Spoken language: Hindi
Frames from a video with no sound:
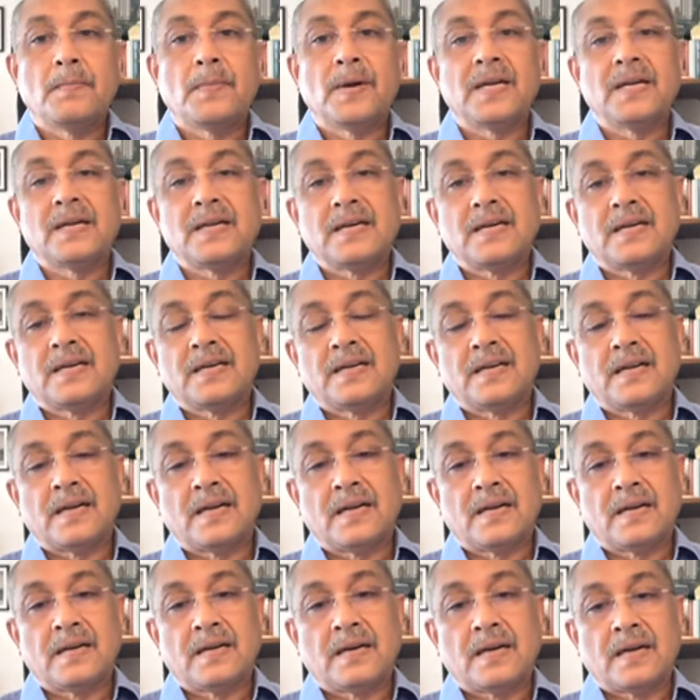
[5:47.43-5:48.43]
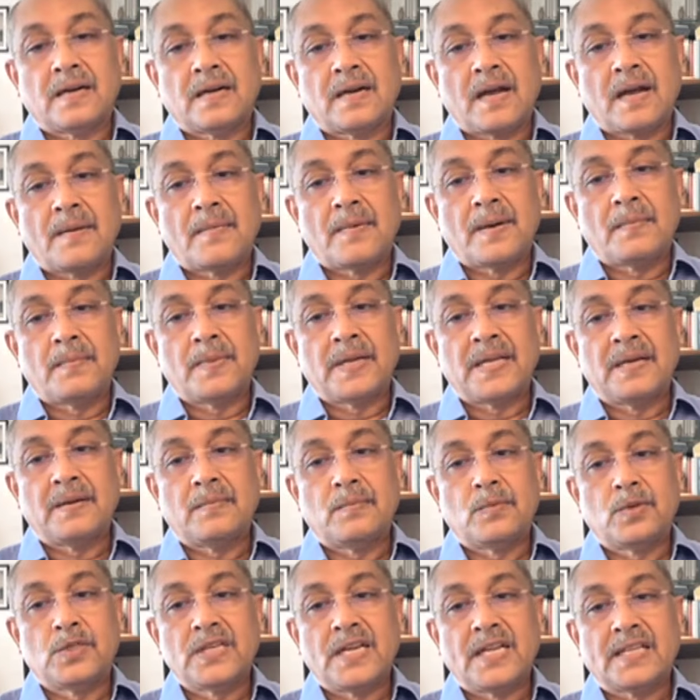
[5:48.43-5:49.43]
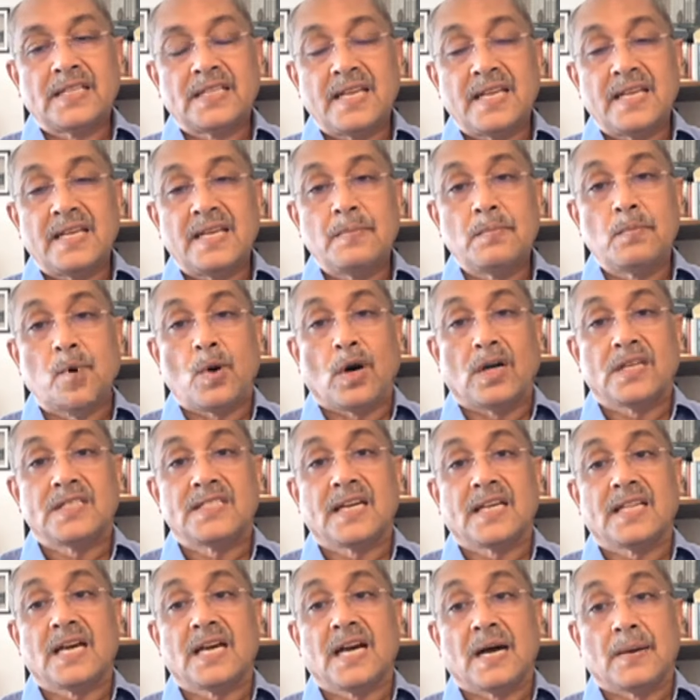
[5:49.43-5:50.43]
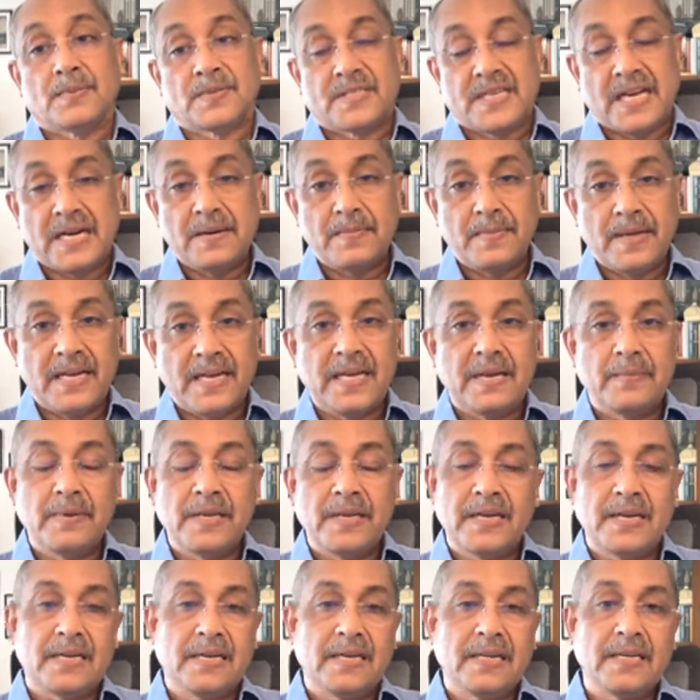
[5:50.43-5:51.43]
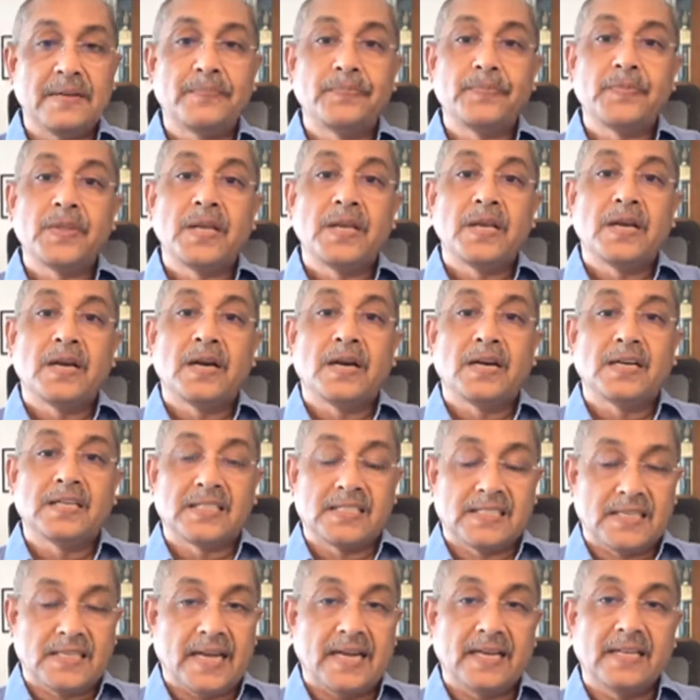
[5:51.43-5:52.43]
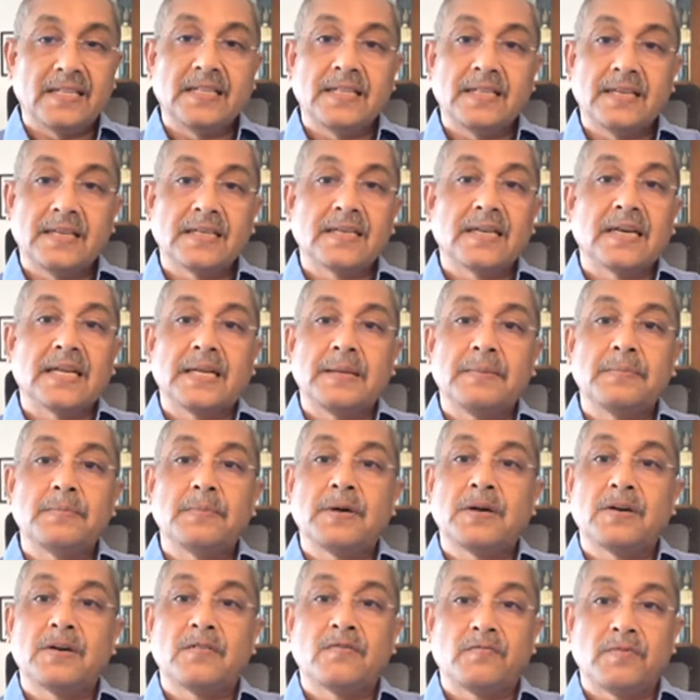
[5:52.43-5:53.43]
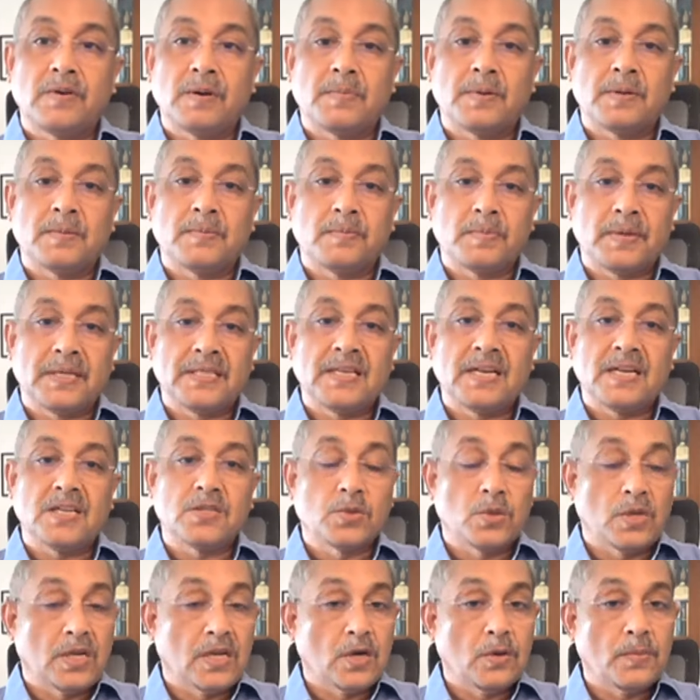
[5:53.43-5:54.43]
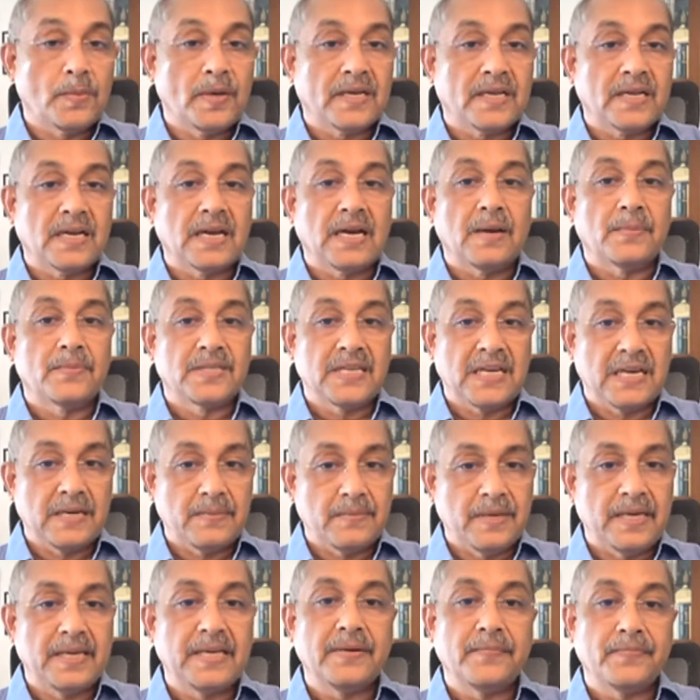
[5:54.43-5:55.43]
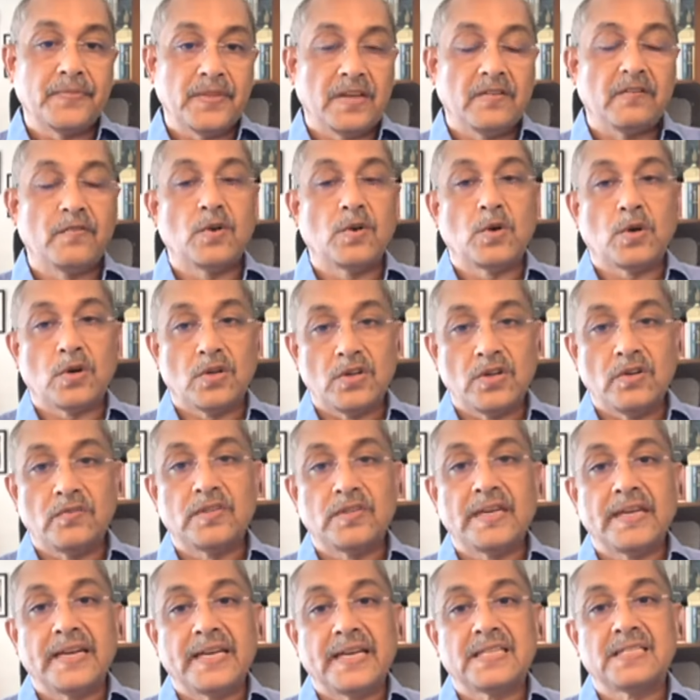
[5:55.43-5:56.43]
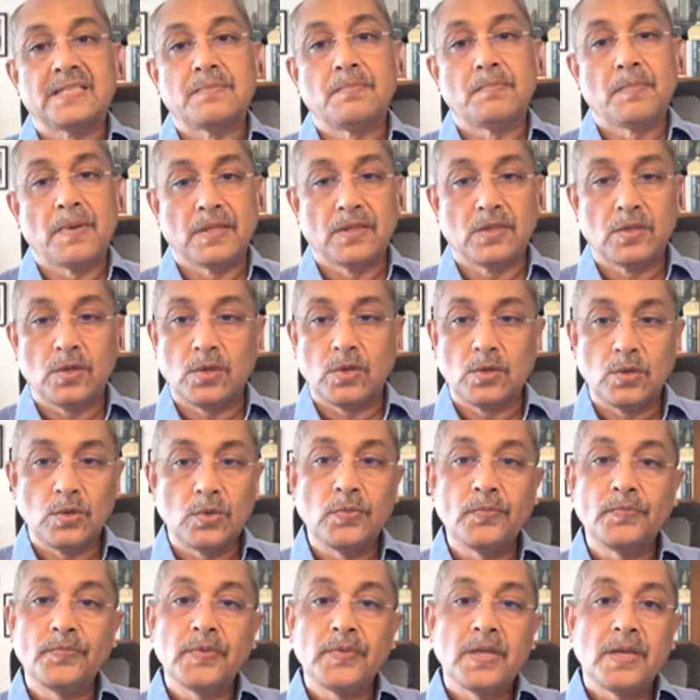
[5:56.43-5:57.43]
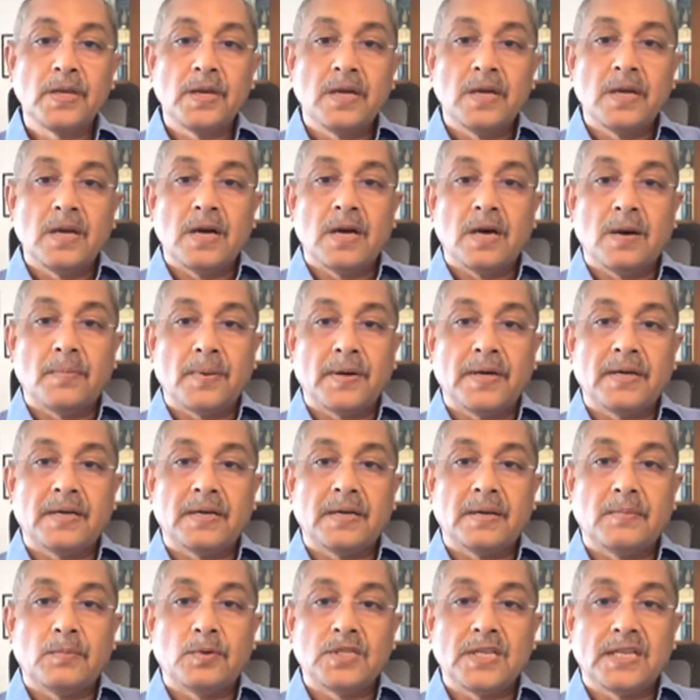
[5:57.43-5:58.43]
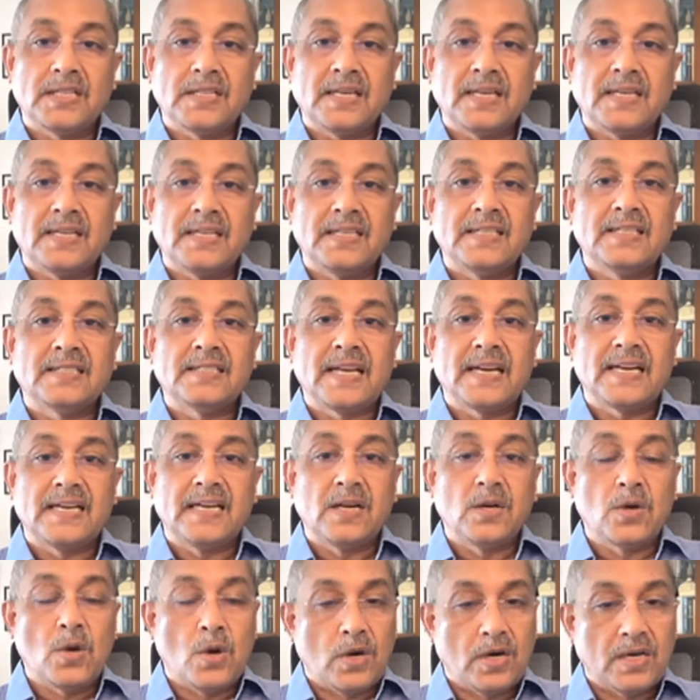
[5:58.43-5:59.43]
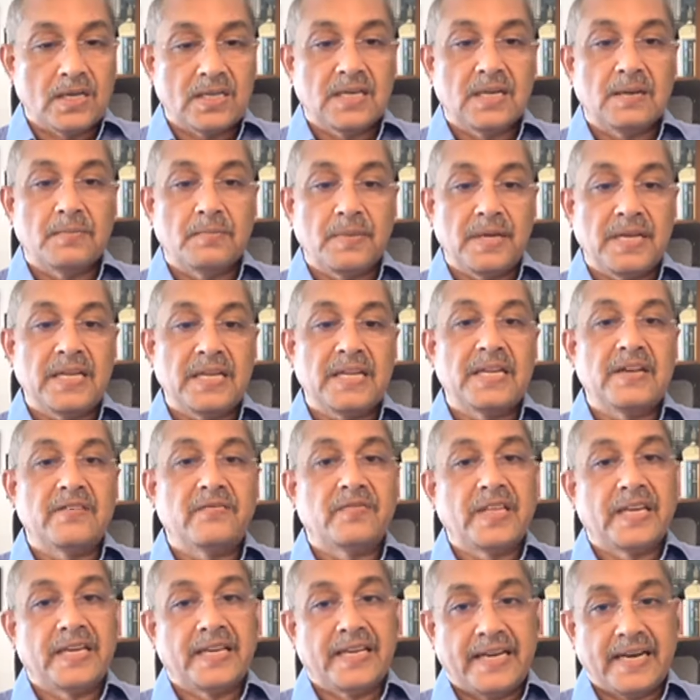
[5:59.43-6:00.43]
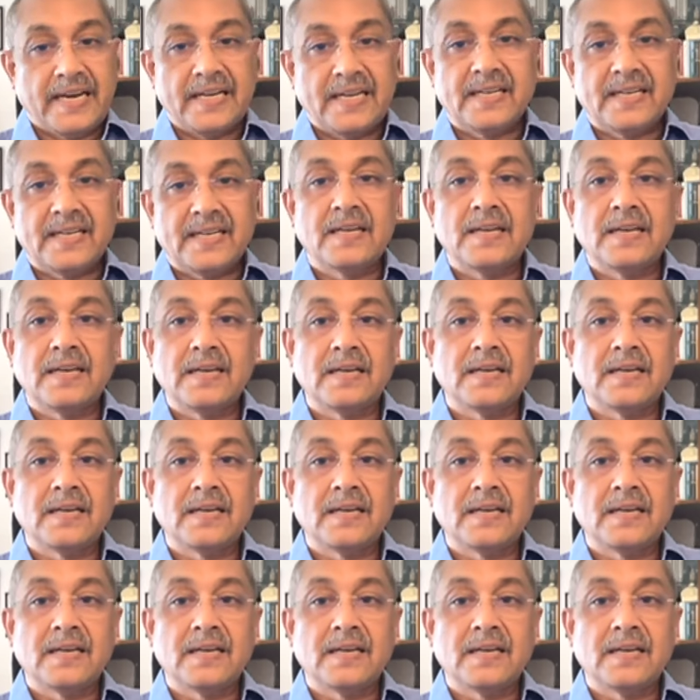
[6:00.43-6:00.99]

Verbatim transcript: पर uh, uh मैंने मुझे लगता नहीं कि बहुत ज़्यादा अपसाइड मिले इमीडिएटली uh, शायद करीब uh, पंद्रह सोलह रुपए का अपसाइड मिले इफ यू टॉकिंग ऑफ द नेक्स्ट मंथ और टू पर मुझे लगता है कि स्लाइटली लॉन्गर टर्म में इफ दे गेट